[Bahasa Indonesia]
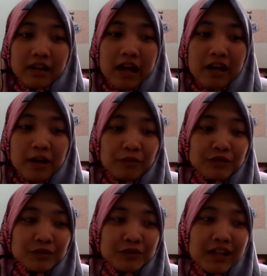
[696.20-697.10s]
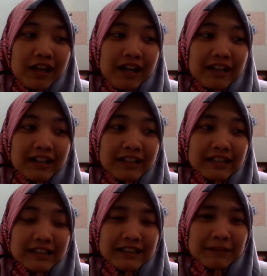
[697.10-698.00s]
Adapun juga
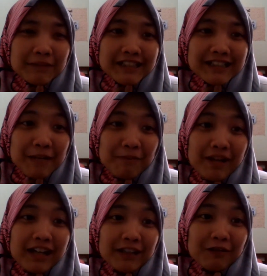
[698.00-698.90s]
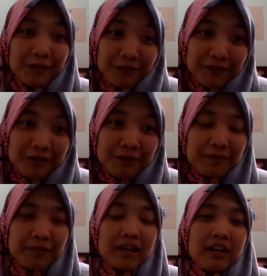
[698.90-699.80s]
seperti streamingan YouTube,
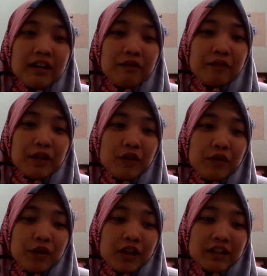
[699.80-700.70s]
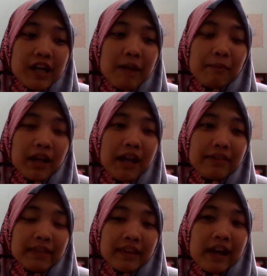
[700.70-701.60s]
video-video uh,
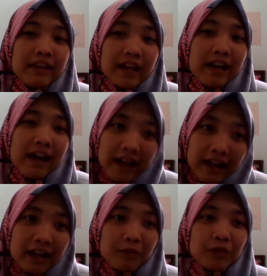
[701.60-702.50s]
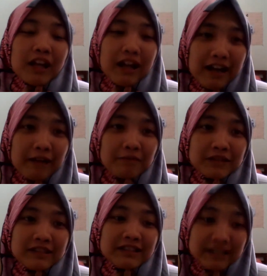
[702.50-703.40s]
keterampilan THTKL pun lengkap.
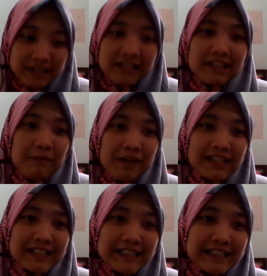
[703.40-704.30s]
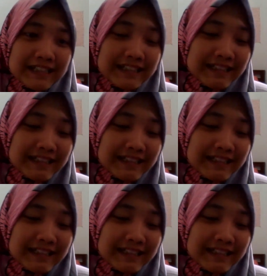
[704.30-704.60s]
Terima kasih.